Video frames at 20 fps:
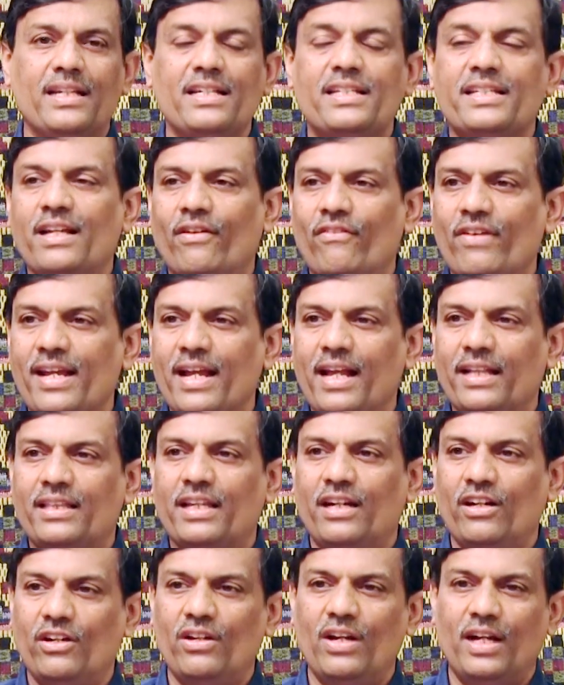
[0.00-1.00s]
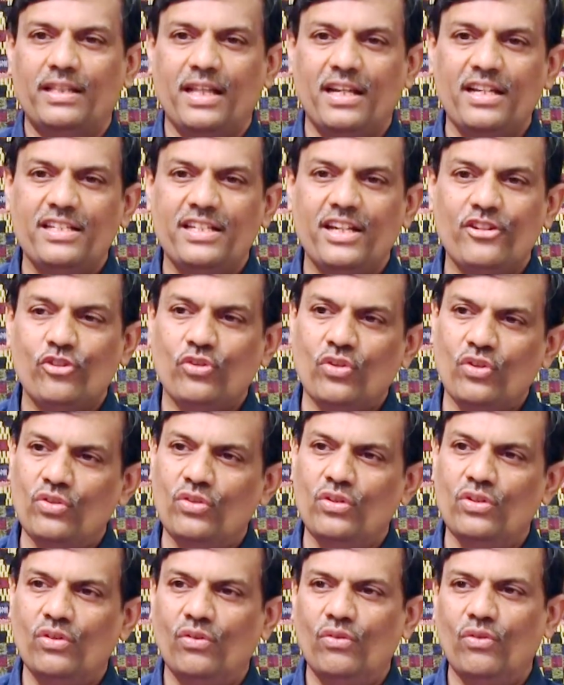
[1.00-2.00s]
అతని శవయాత్రలో అతని శిష్యులు